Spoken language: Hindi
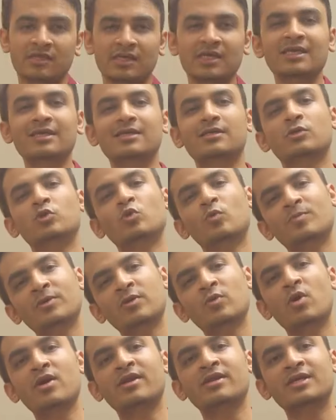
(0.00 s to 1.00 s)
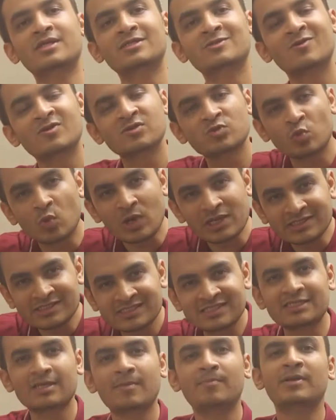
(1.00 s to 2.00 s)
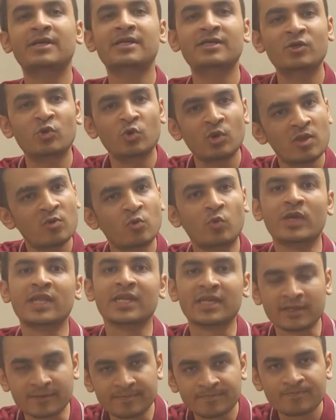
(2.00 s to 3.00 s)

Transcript: थिंक यूपी वॉरियर्स वॉज वन स्टेप इन टू द विन